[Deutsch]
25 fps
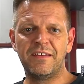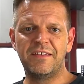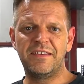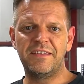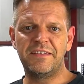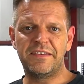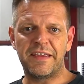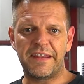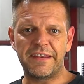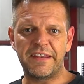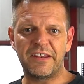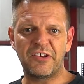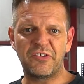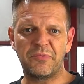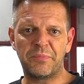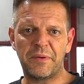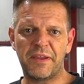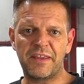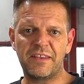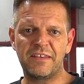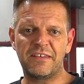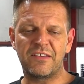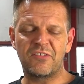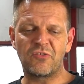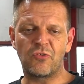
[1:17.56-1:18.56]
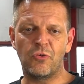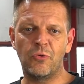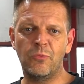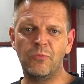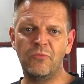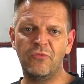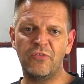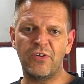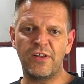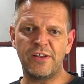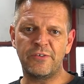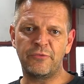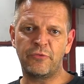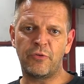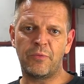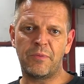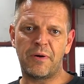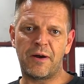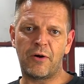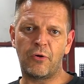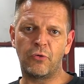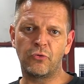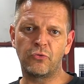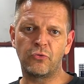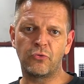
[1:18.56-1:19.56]
die dann entsprechend das Umfeld vom
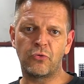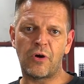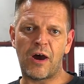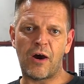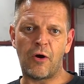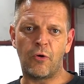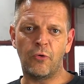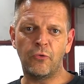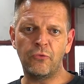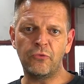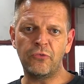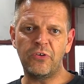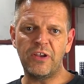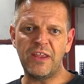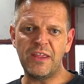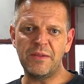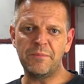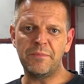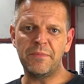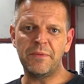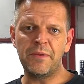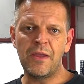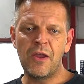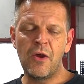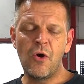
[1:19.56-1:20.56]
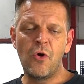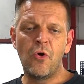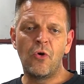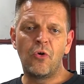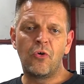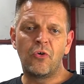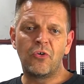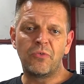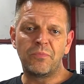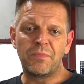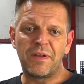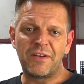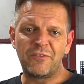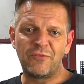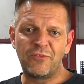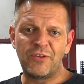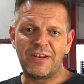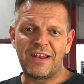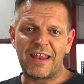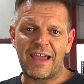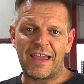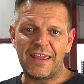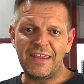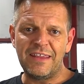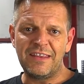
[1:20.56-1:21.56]
Auto aufnehmen und man
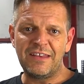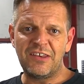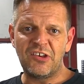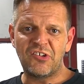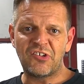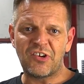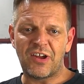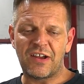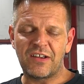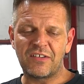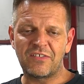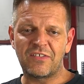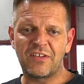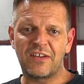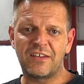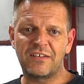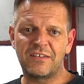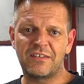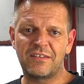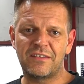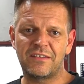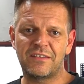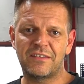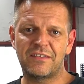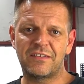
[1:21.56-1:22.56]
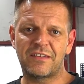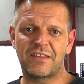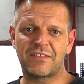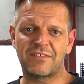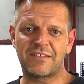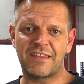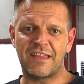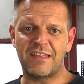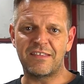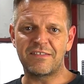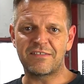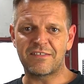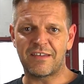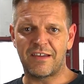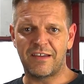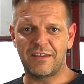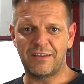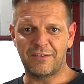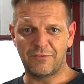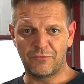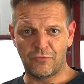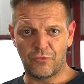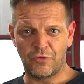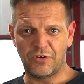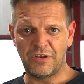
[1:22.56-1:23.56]
vielleicht die Chance hat, das
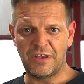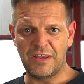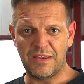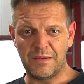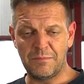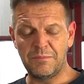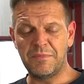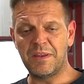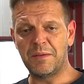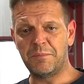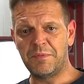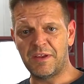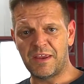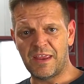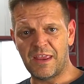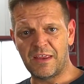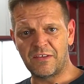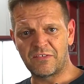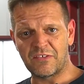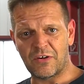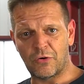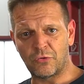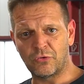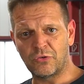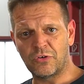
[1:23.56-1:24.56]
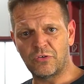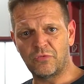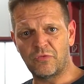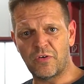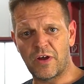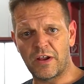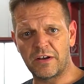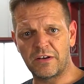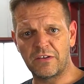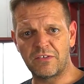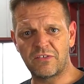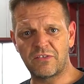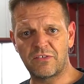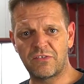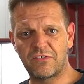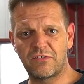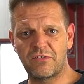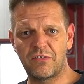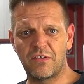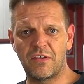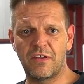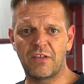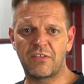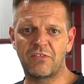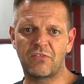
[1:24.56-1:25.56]
Kennzeichen von dem, der mir gegen das Auto gefahren ist,
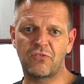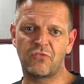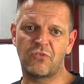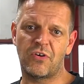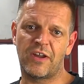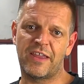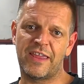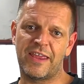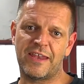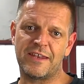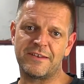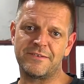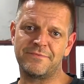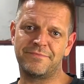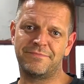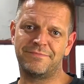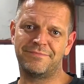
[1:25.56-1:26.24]
zu erkennen.